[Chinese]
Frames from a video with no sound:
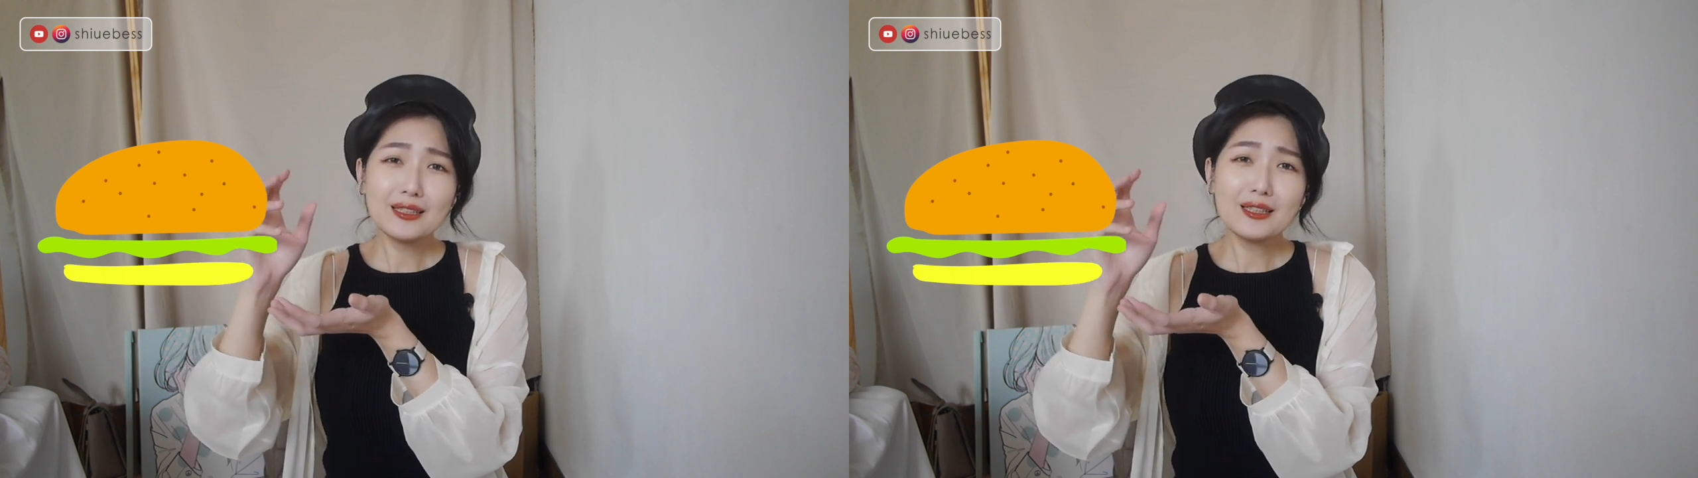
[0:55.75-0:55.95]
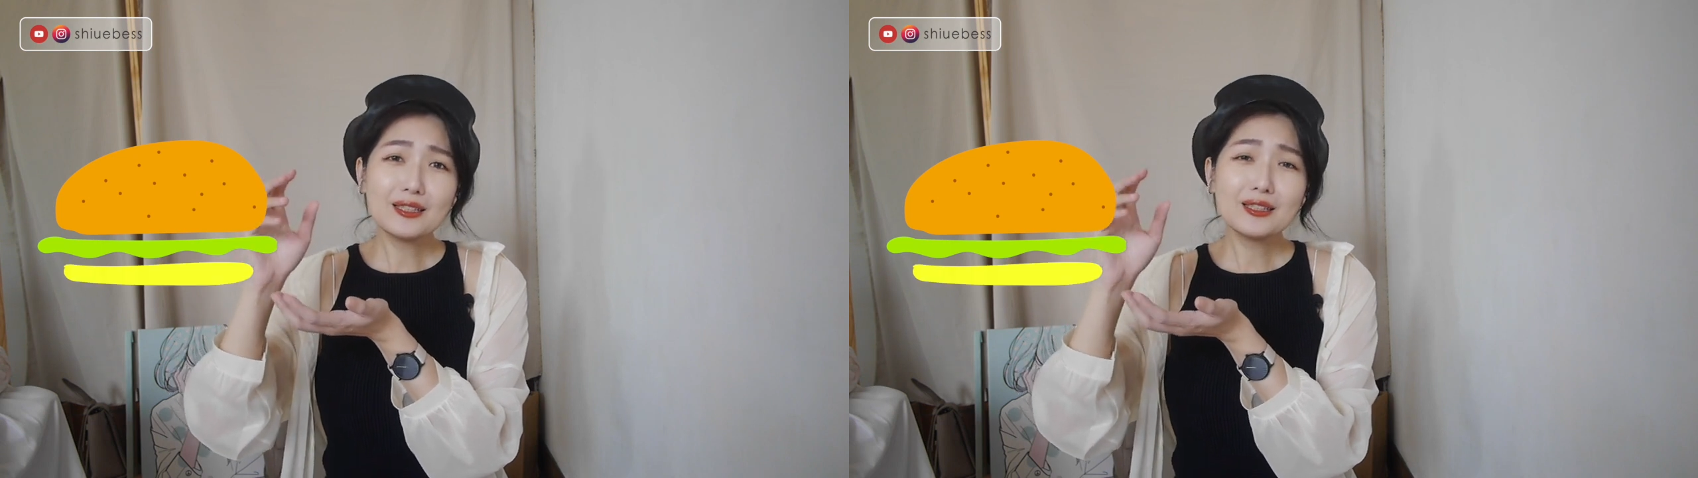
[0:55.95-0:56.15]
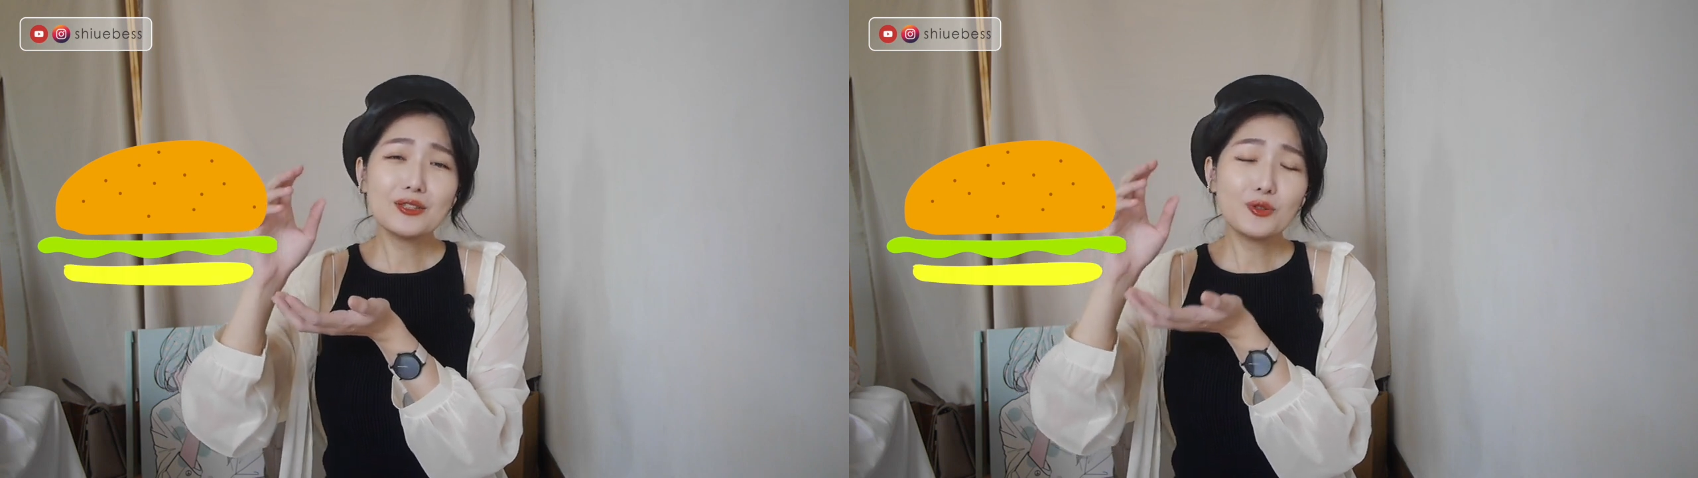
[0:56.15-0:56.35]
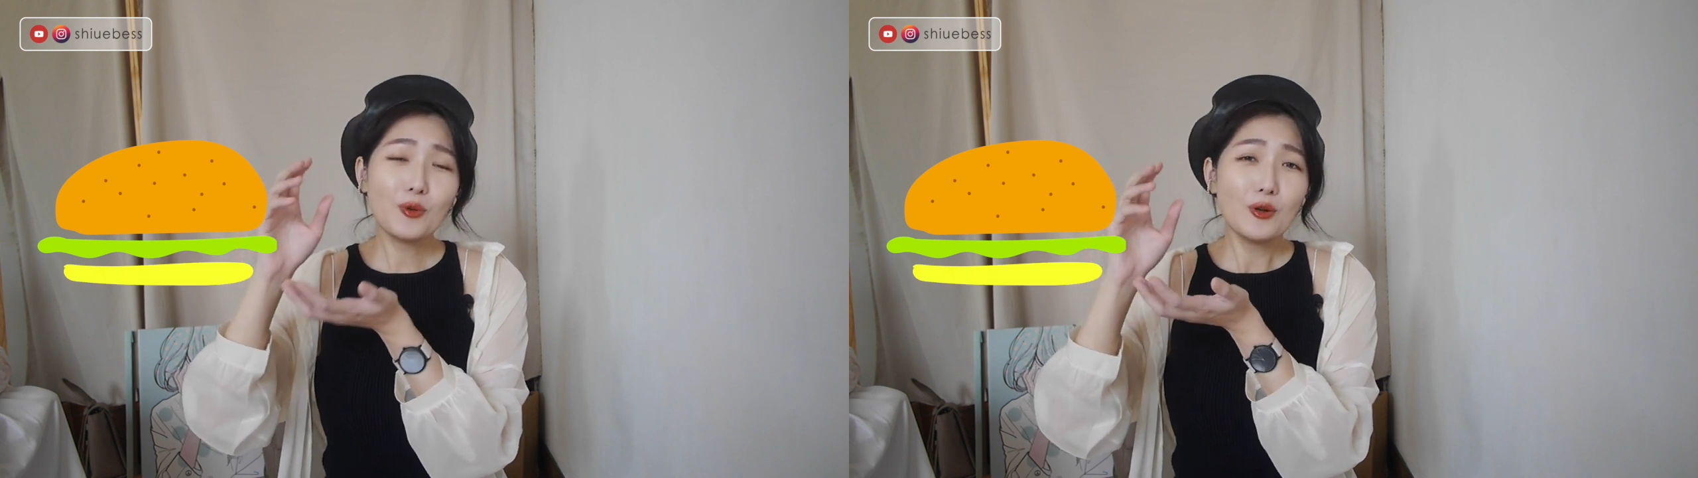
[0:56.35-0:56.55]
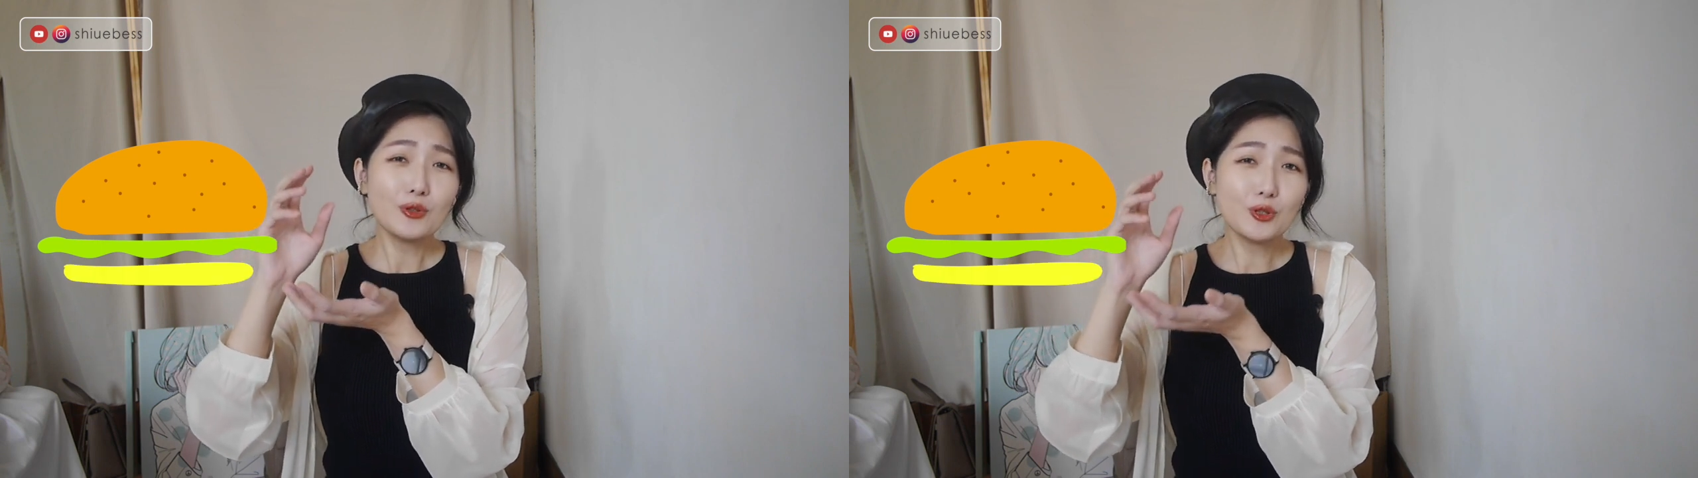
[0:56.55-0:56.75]
呢是
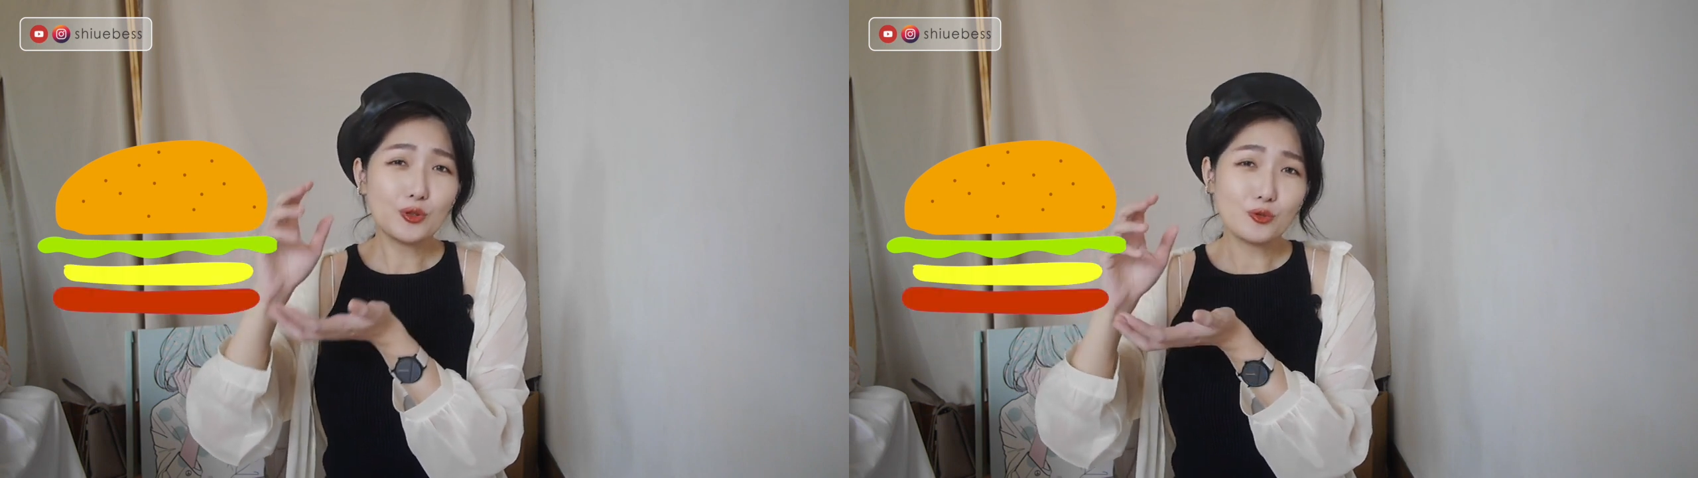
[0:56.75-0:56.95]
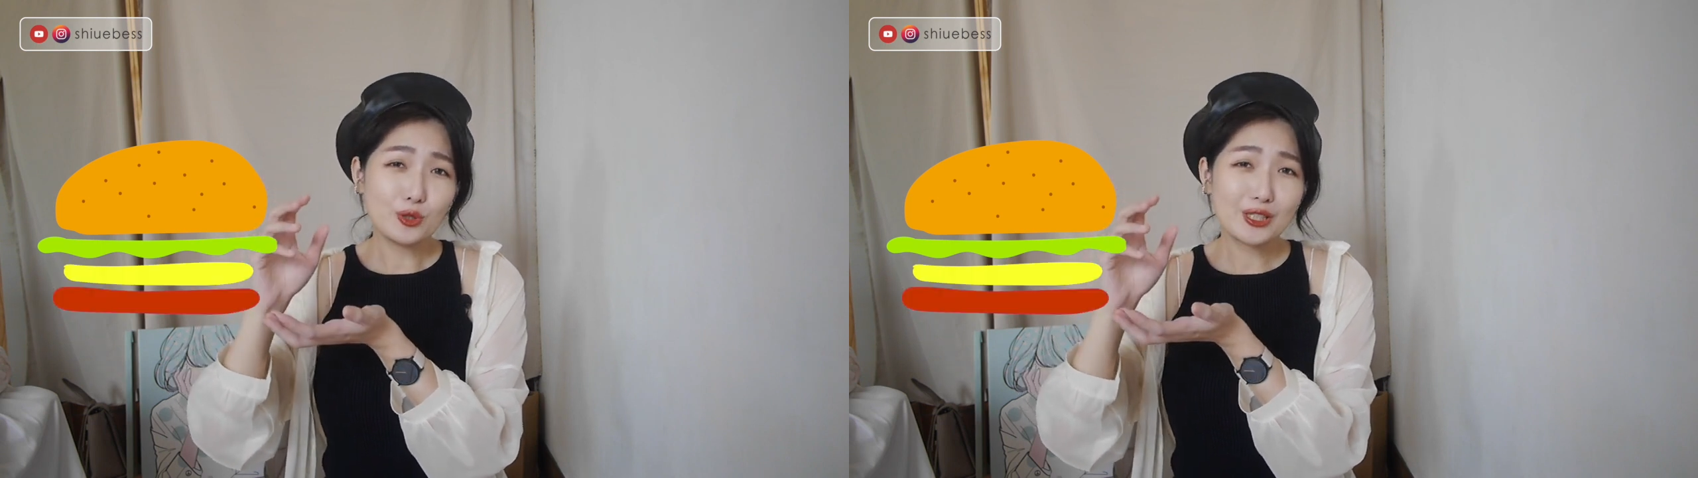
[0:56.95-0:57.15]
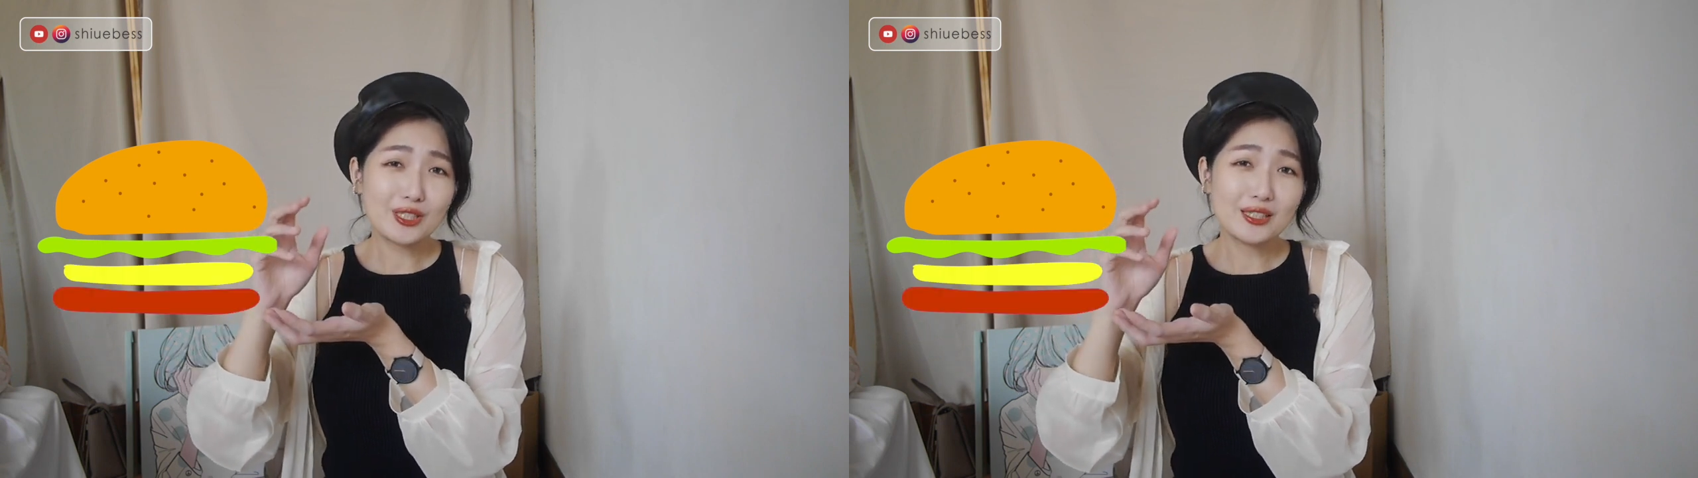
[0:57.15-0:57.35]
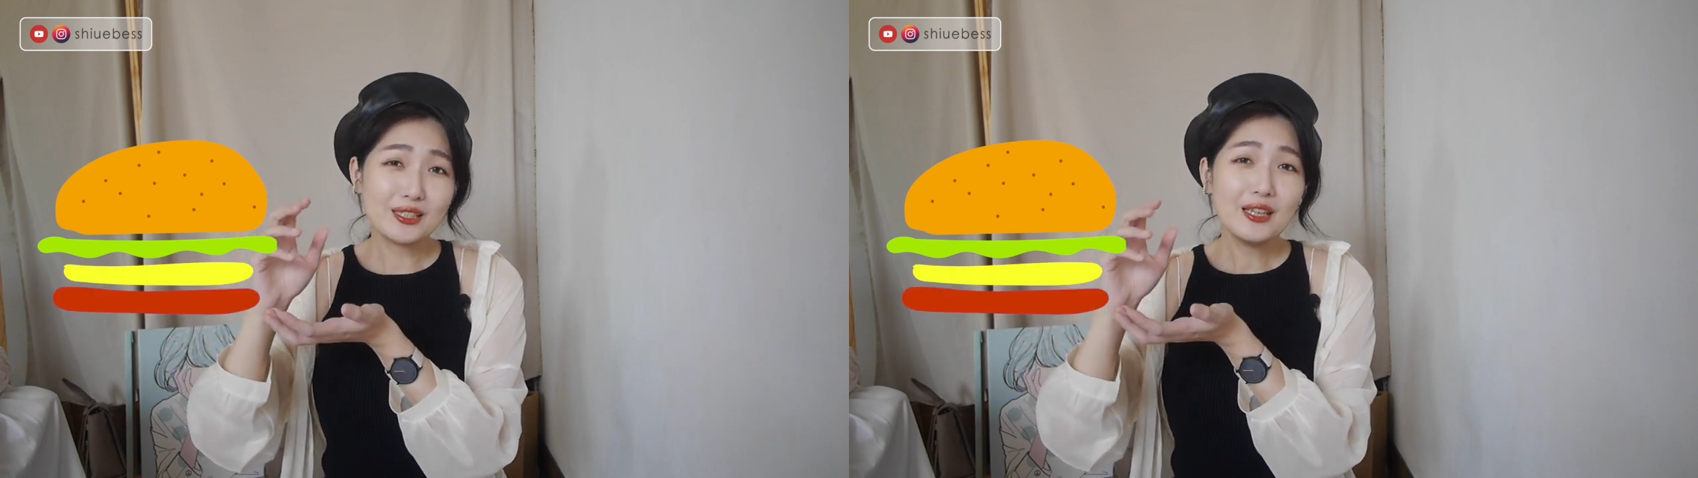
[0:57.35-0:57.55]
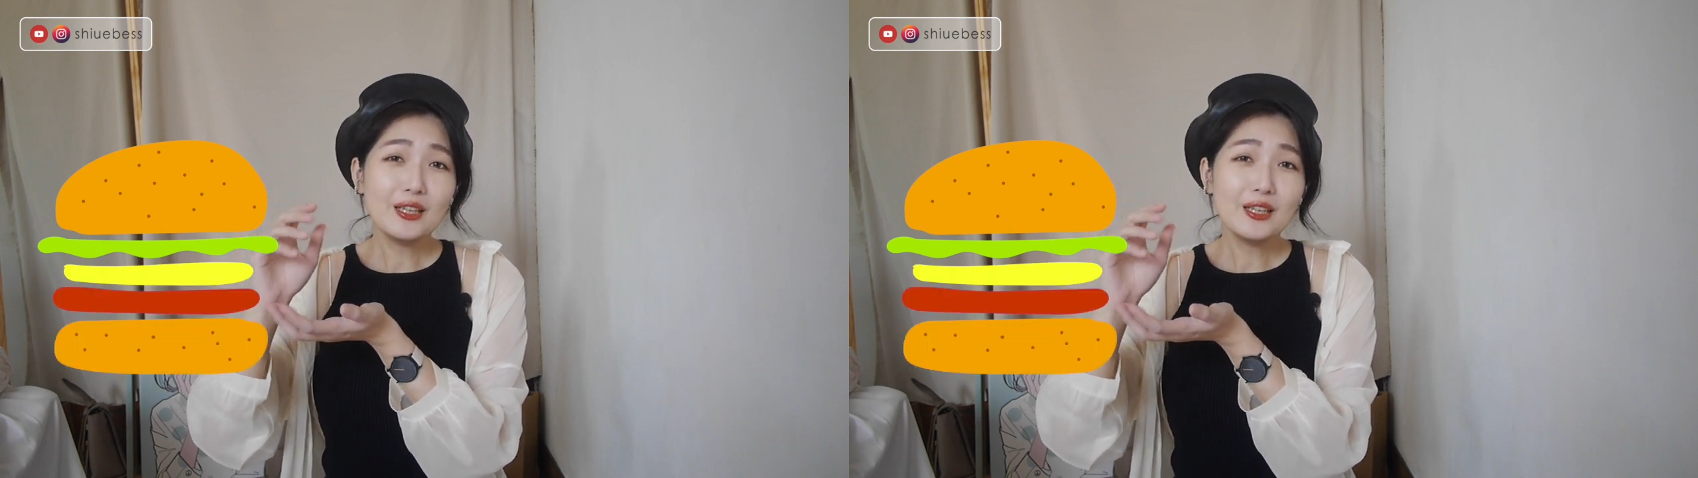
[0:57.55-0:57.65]
最后的主食。